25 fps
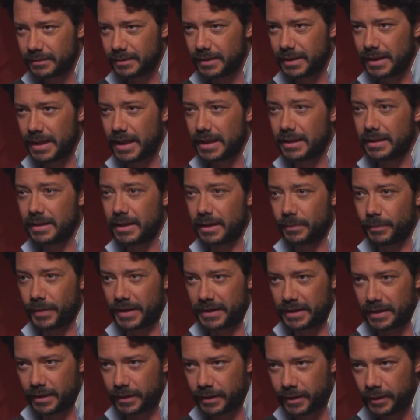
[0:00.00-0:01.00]
de la
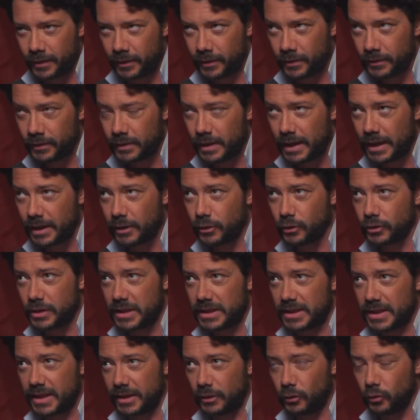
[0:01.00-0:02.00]
interpretación, hay
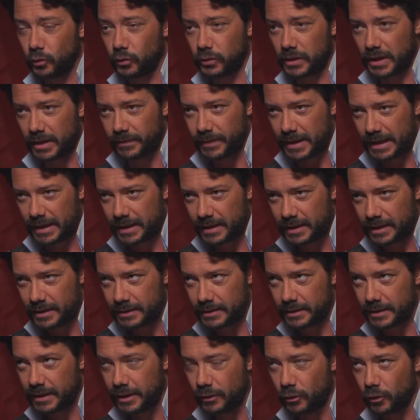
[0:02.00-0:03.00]
cosas que tú
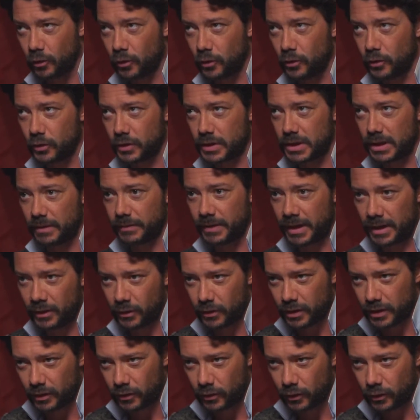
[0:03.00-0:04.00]
trabajas, que luego no se ven
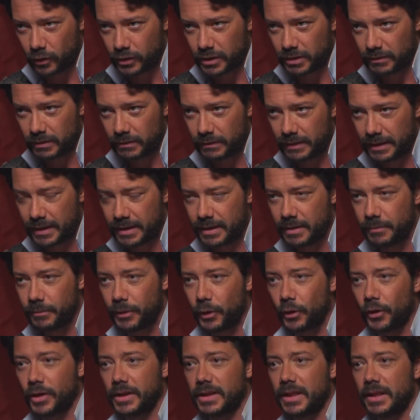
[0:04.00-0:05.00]
o que luego no se verbalizan,
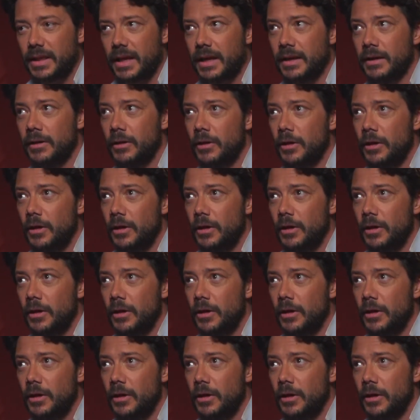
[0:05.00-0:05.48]
pero que te dan